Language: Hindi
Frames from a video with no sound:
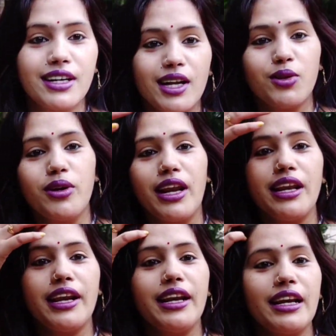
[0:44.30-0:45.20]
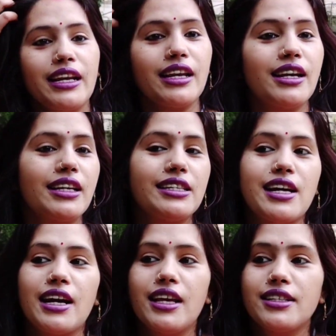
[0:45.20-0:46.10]
चल रहा है तो ग्रीन ग्रीन कलर की
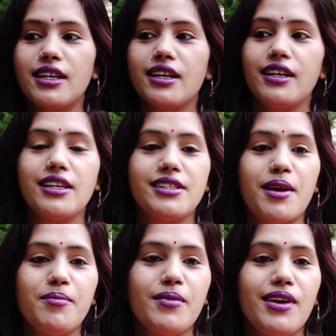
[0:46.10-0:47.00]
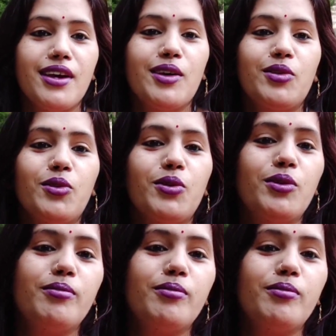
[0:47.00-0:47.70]
साड़ियाँ चल रही हैं इस टाइम तो